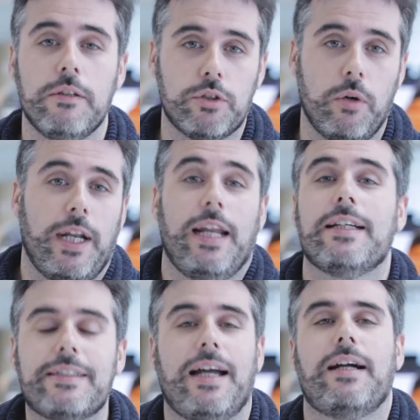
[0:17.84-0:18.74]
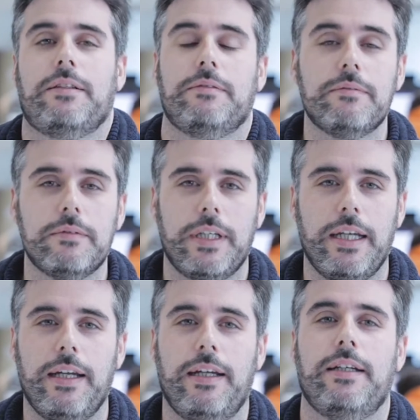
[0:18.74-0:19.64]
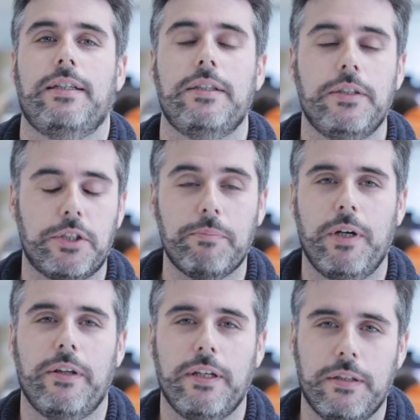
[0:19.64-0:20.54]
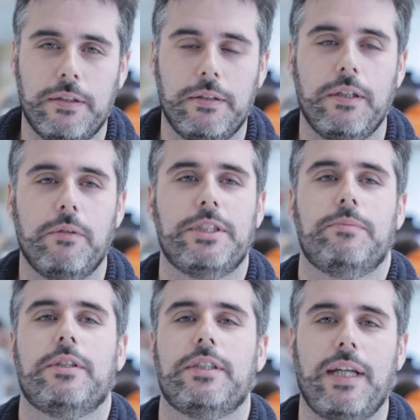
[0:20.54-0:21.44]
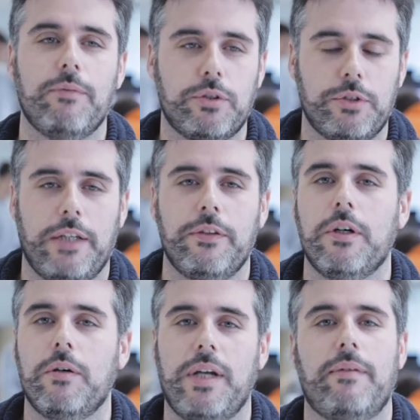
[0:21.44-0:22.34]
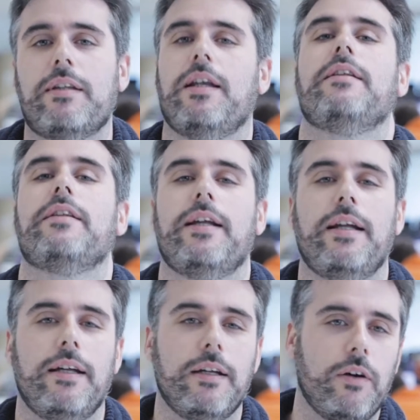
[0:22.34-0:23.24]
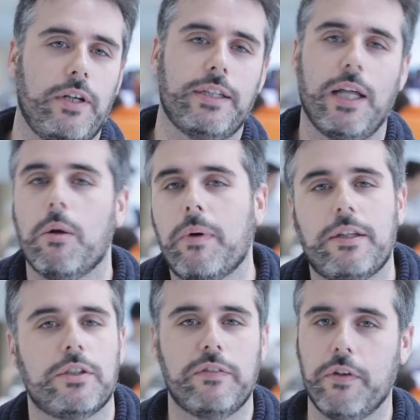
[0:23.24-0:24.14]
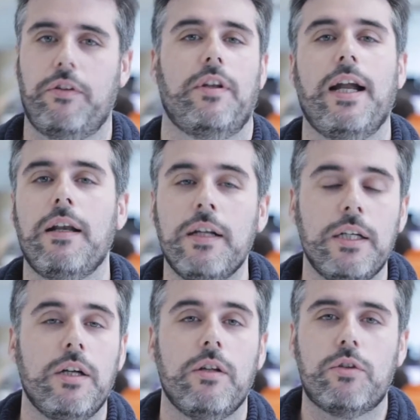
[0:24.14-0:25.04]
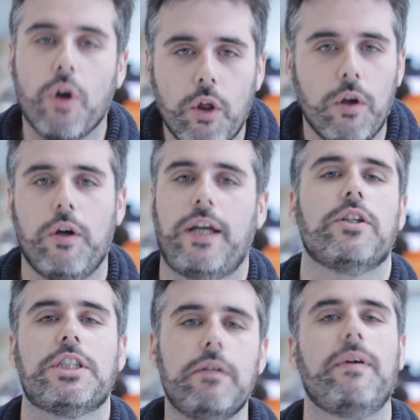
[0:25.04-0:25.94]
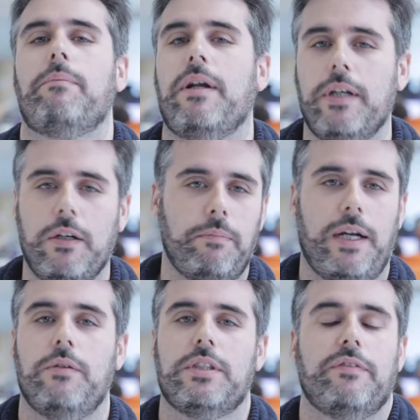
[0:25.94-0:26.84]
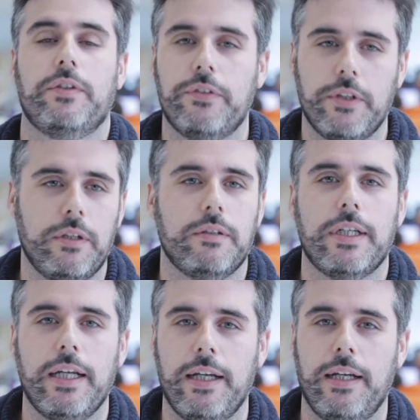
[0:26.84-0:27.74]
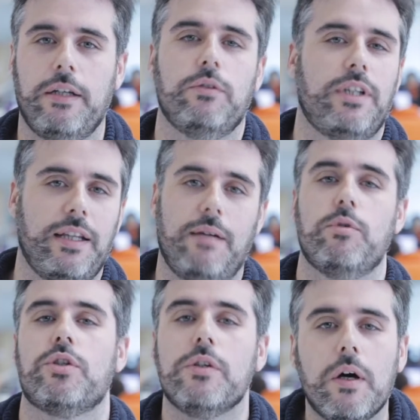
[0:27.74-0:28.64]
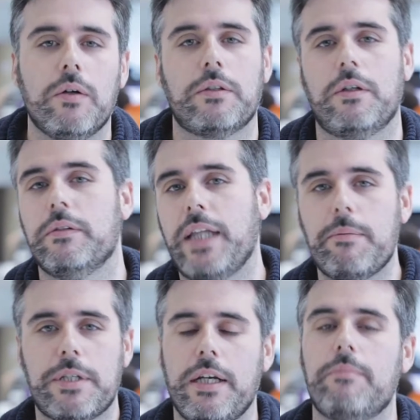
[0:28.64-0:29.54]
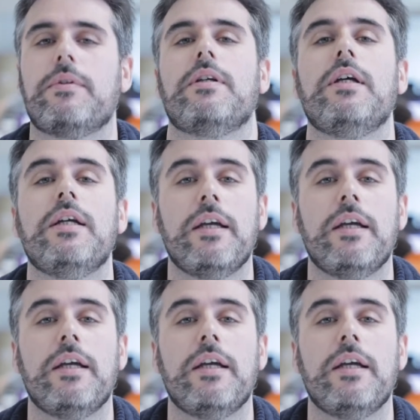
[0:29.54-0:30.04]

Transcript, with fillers: Sobre el stack, eh, yo siempre lo digo, lo mismo. Estamos usando una mezcla entre orientado a objetos y funcional, todo lo que nos sirva para mejor para nuestra función. Eh, utilizamos Node con TypeScript,